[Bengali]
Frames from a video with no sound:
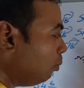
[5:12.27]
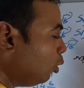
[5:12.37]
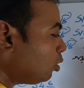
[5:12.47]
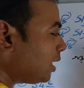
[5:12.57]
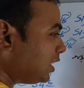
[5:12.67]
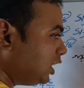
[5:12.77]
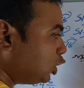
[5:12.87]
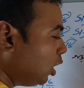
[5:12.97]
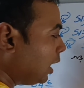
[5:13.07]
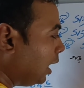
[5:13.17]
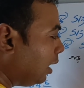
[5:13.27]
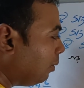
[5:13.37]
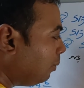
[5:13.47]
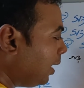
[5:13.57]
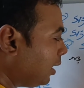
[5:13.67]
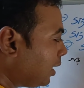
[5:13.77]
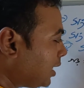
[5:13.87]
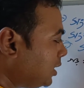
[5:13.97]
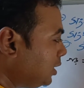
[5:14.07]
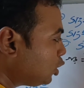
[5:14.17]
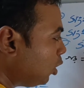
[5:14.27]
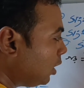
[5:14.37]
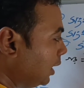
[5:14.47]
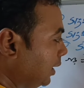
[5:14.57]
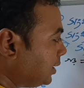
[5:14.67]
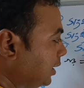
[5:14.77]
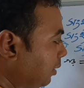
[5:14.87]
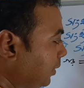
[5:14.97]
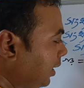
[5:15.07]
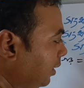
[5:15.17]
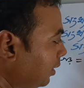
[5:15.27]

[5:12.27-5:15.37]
মোট রাশির সংখ্যা বা রাশির সংখ্যা লিখছি আমি